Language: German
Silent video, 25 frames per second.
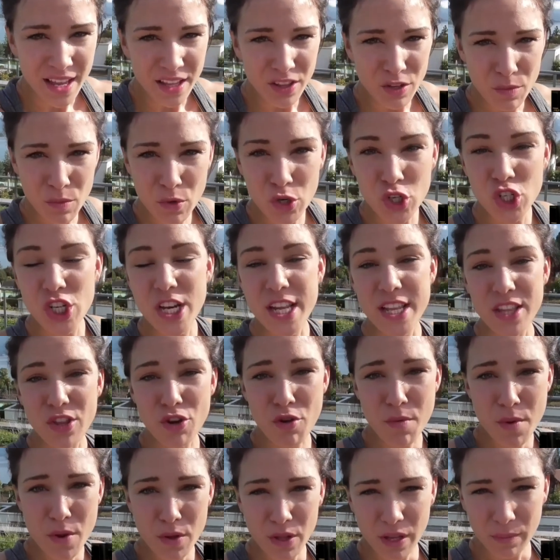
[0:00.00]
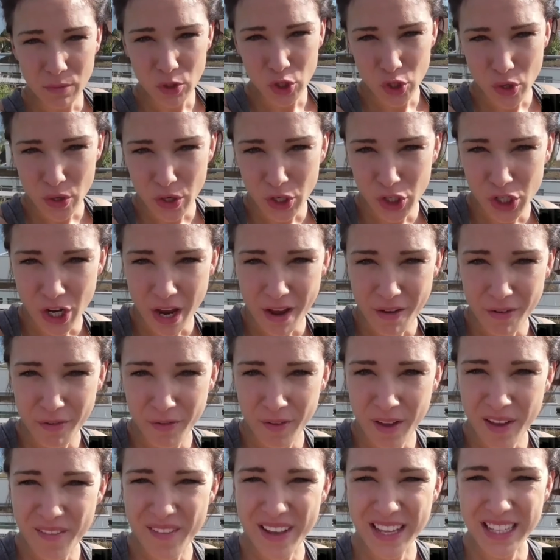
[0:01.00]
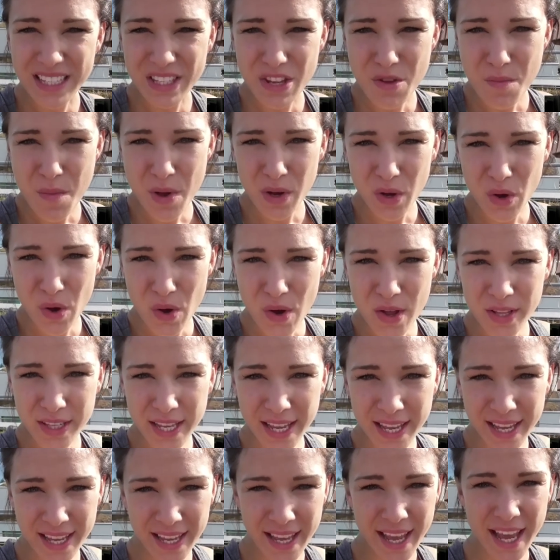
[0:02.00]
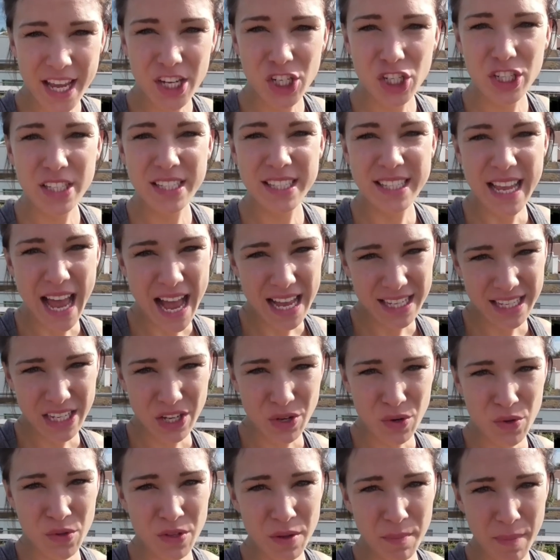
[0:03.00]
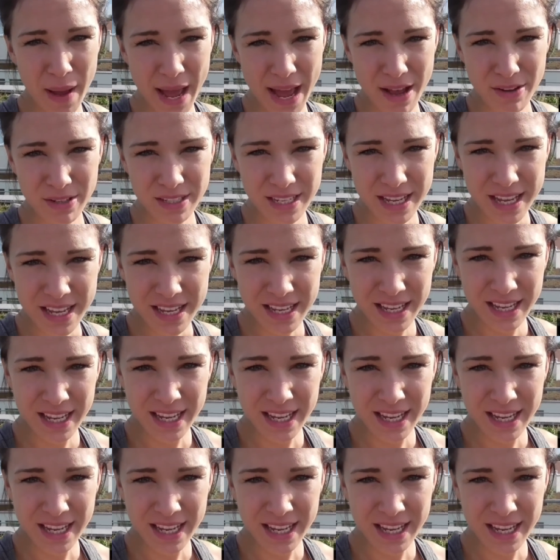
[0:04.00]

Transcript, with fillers: Du musst nicht drei Minuten am Stück arbeiten, wenn es nicht mehr geht. Hast du 10 Sekunden Pause